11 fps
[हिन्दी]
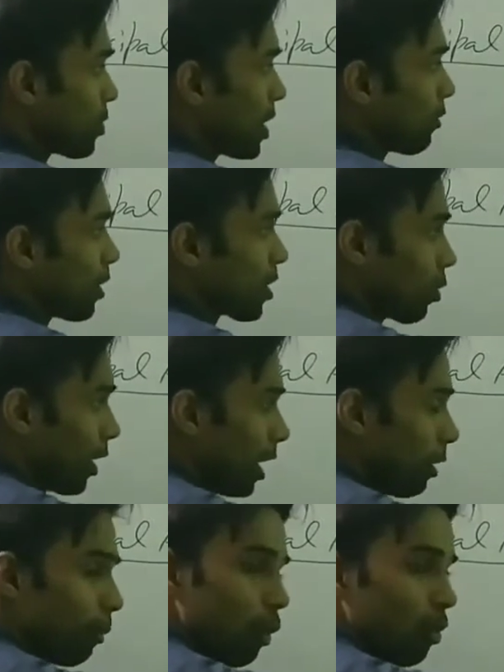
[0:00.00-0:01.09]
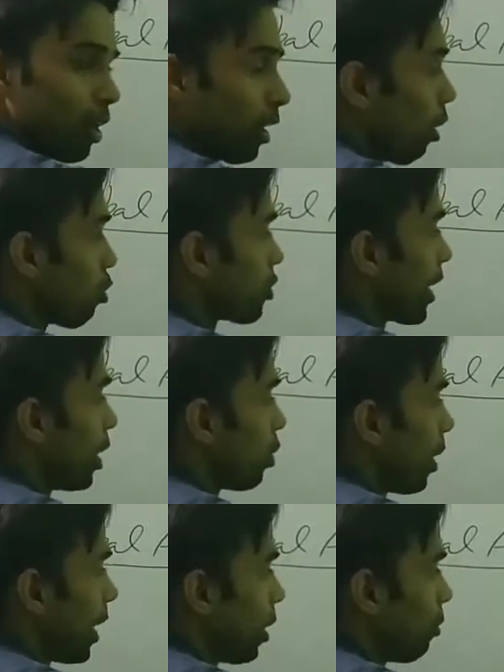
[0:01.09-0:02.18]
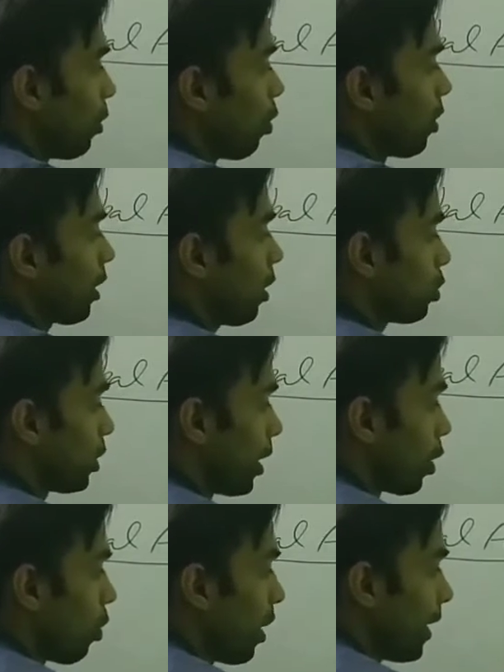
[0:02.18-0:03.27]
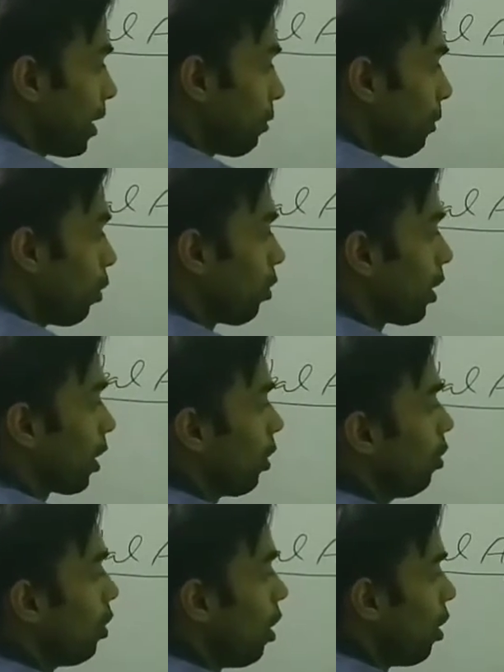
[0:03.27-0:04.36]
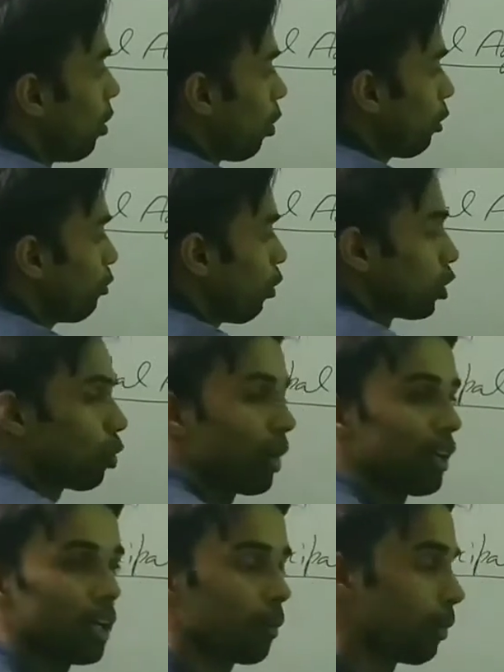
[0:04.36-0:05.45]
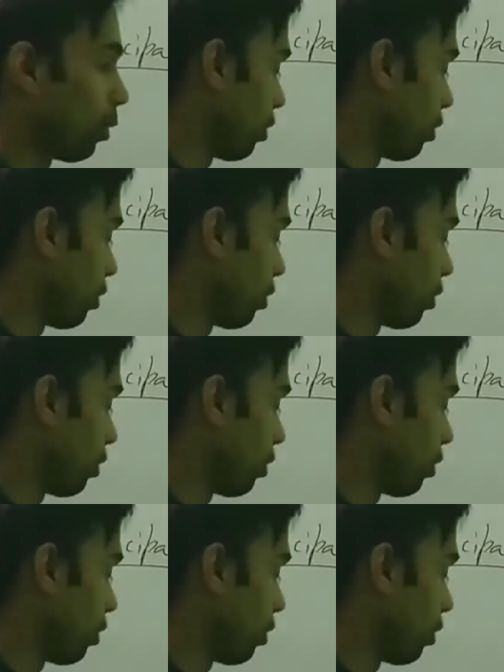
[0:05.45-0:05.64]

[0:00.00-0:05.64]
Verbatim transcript: जब जेड फर्स्ट क्वाड्रेंट में बिलोंग कर रहा हो सेकंड क्वाड्रेंट में बिलोंग कर रहा हो थर्ड क्वाड्रेंट में बिलोंग कर रहा हो और फोर्थ क्वाड्रेंट में